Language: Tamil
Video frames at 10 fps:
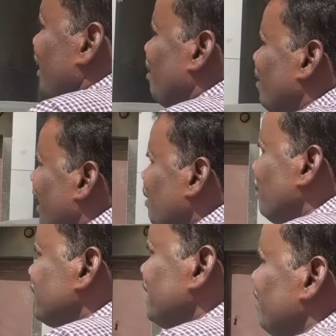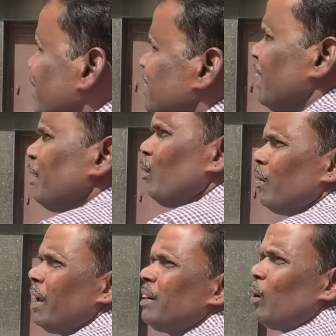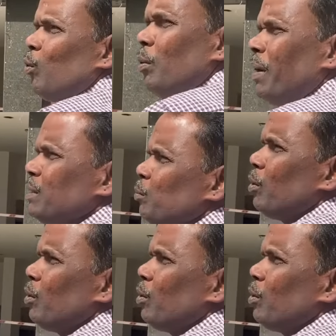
அவன் ஆறு மாதம் லீவ் அடித்தா நீ இருக்கிற ஒரு மாதம்